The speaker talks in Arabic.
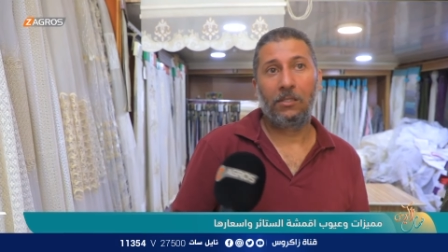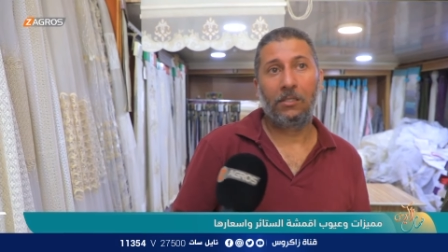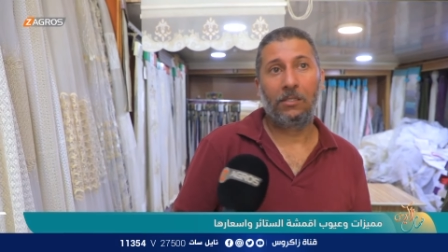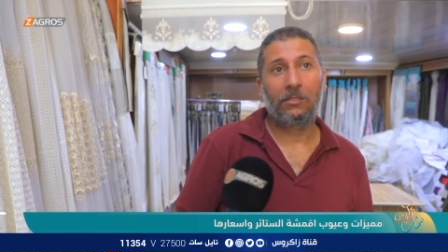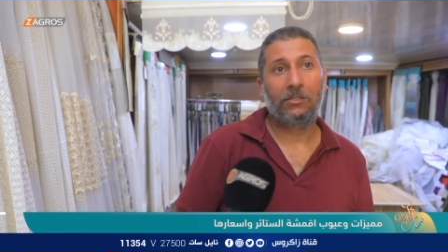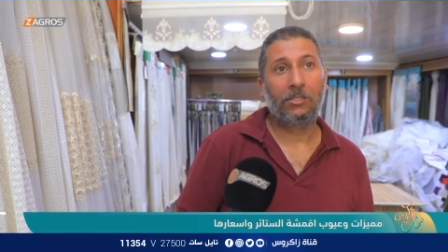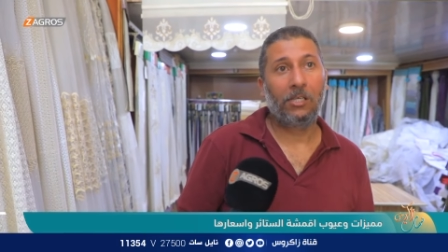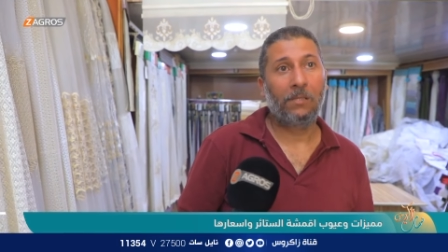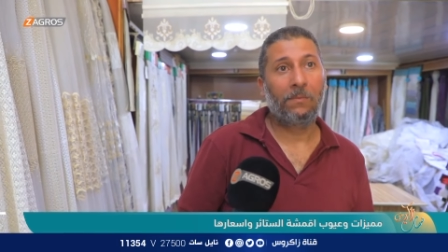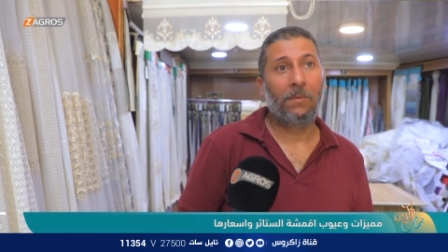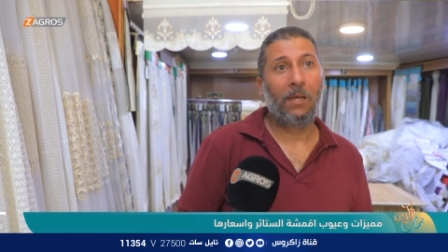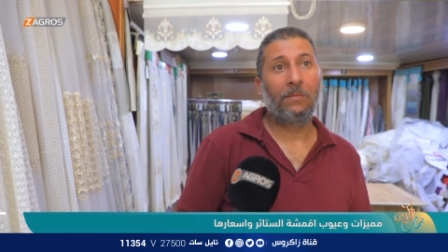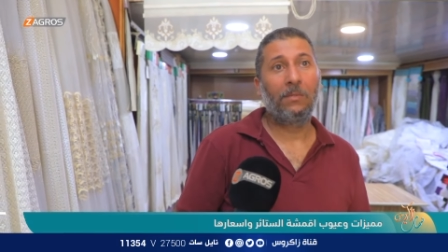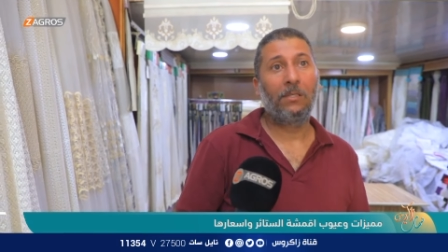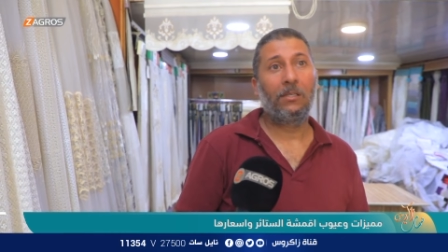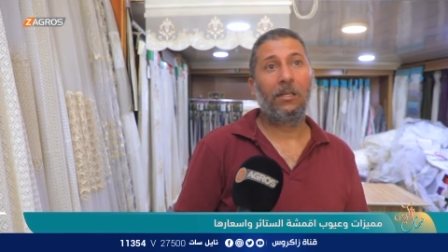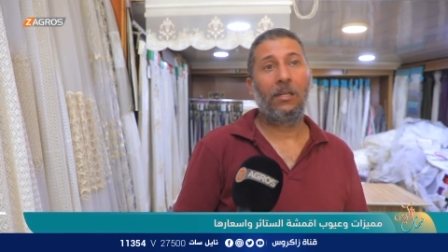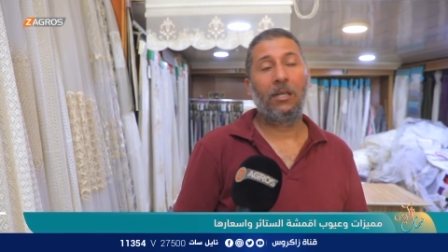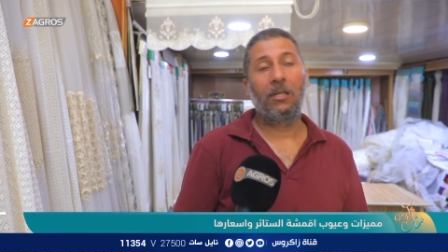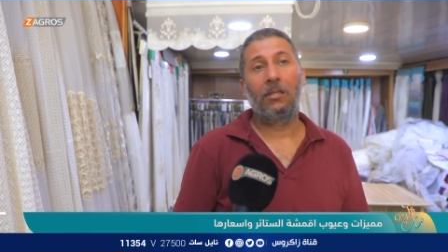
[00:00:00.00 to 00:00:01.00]
اي كان
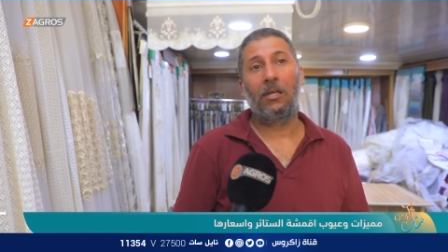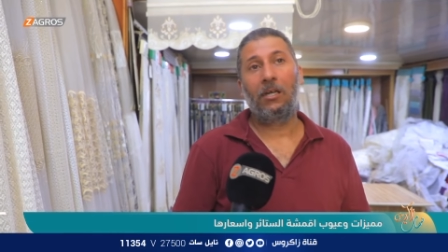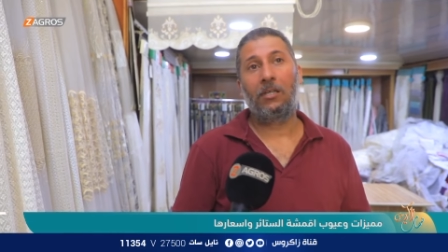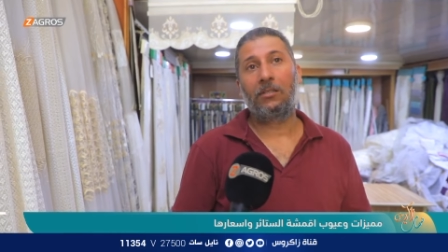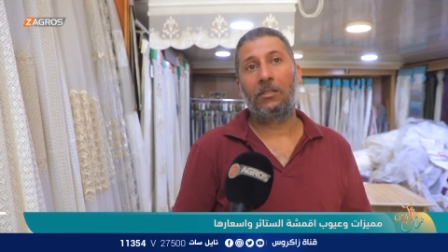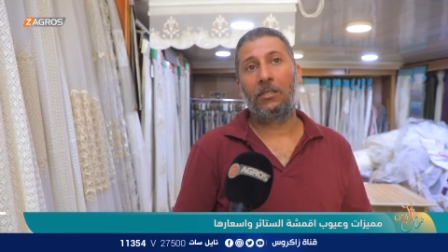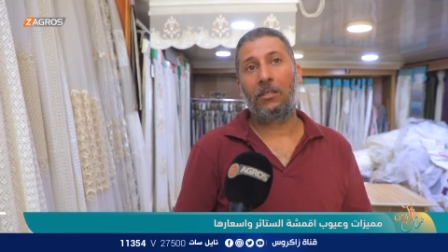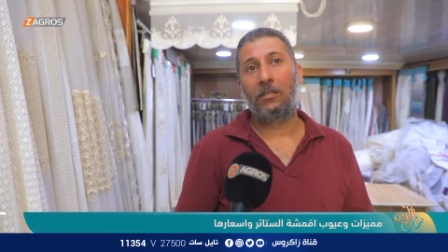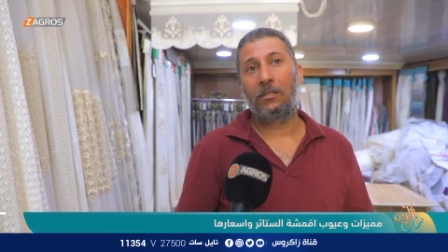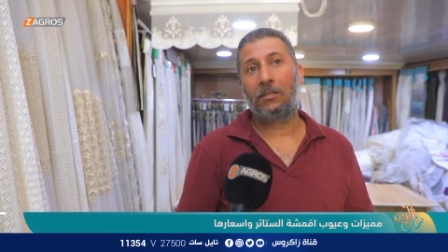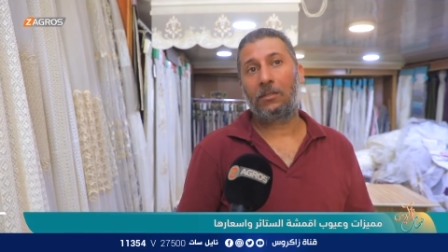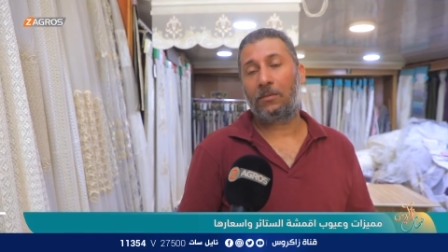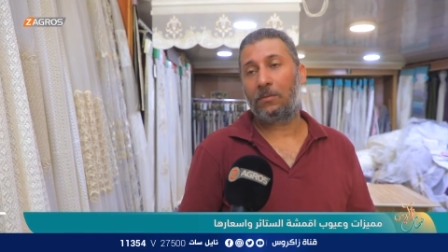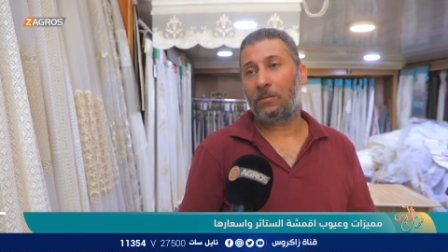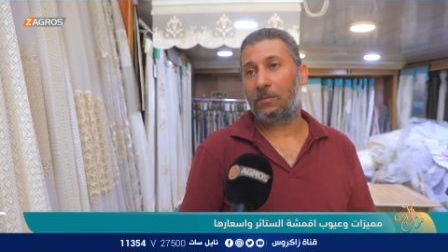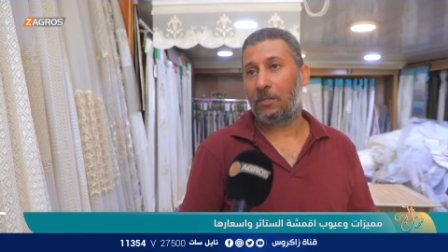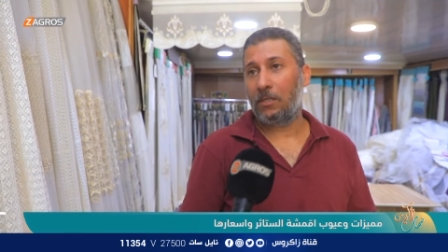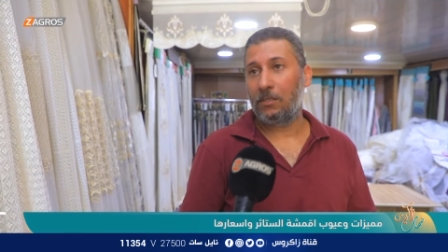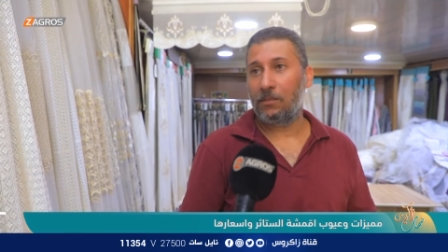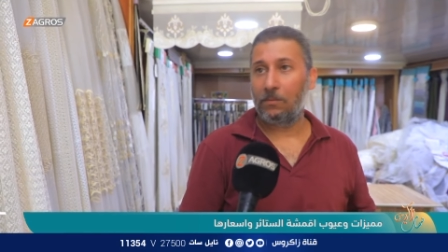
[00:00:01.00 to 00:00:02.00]
معمل الحله عندنا
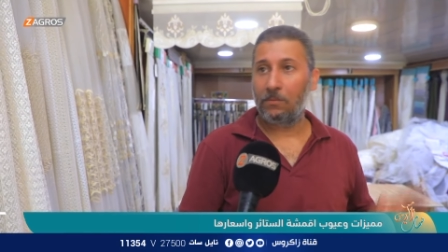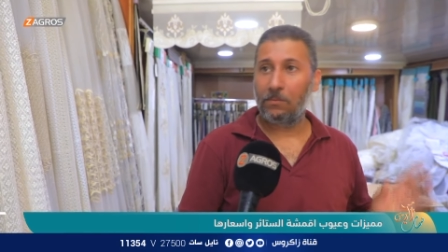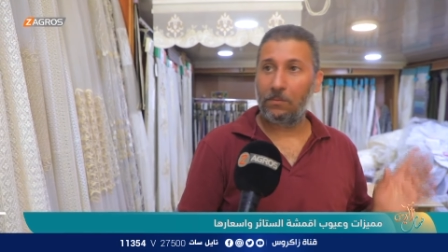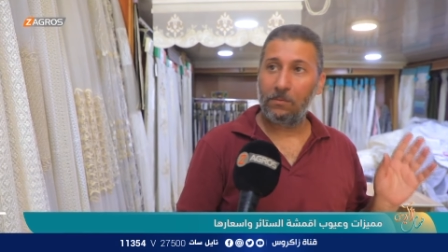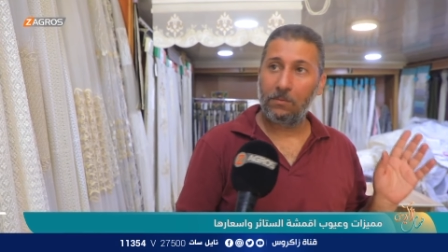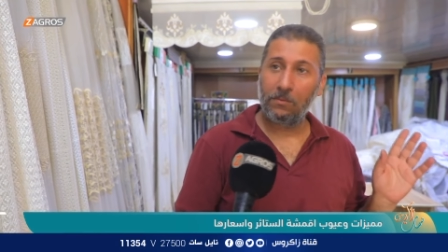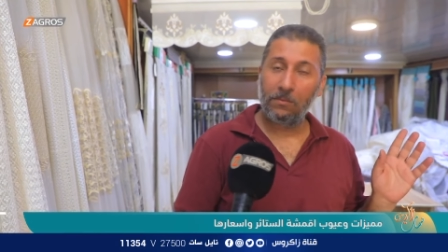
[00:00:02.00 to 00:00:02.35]
يعني